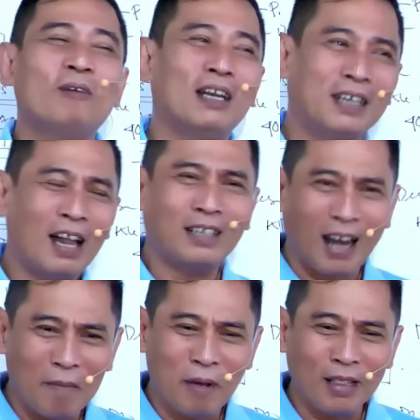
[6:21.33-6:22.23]
Padahal
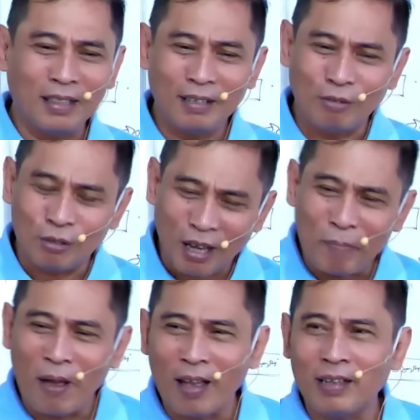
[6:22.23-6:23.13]
dalam hati, oh, saya
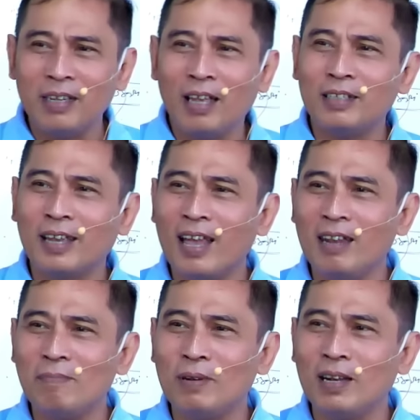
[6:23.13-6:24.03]
bahagia
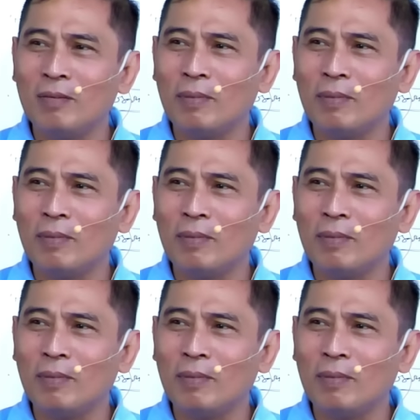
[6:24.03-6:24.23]
sekali beli